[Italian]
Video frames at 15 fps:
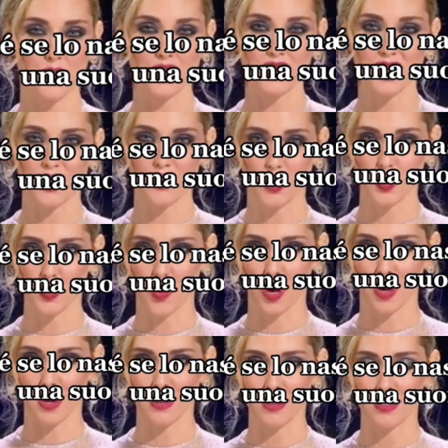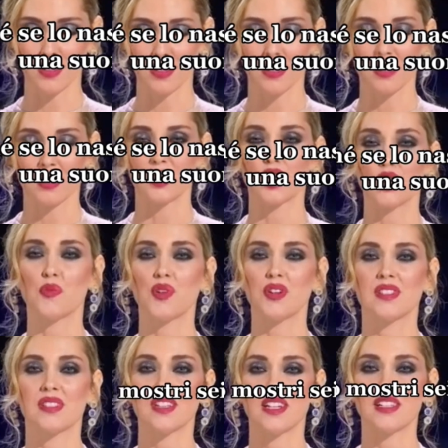se lo nascondi sei una suora,
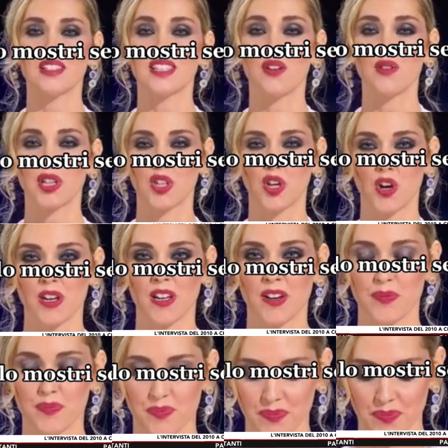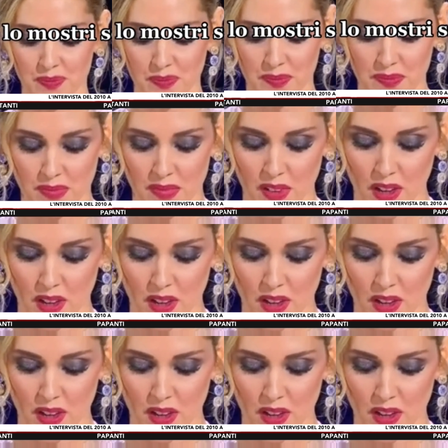se lo mostri sei una troia.